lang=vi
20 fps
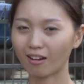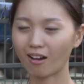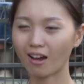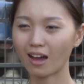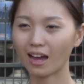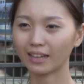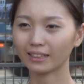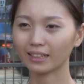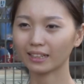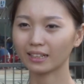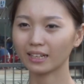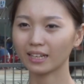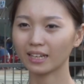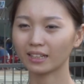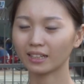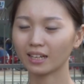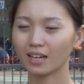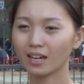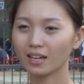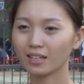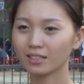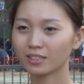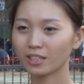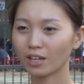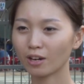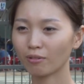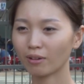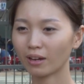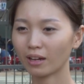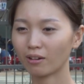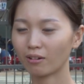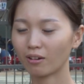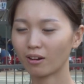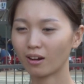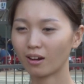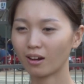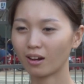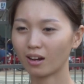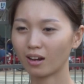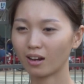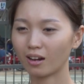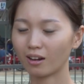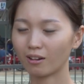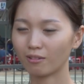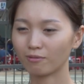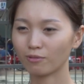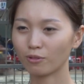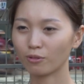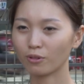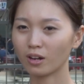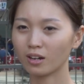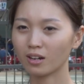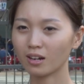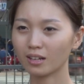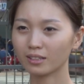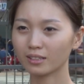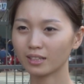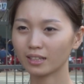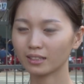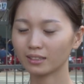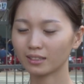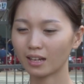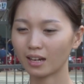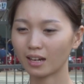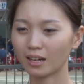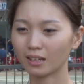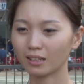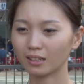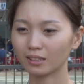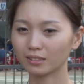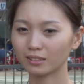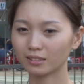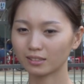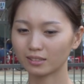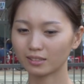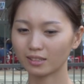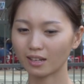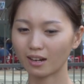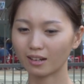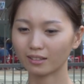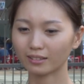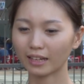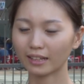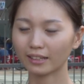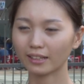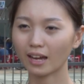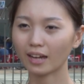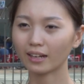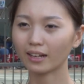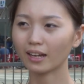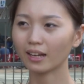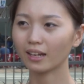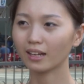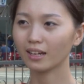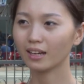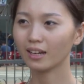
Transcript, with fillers: Có hai thanh niên treo ghẹo à, phụ nữ ở trên à, chợ Thành Nhất á.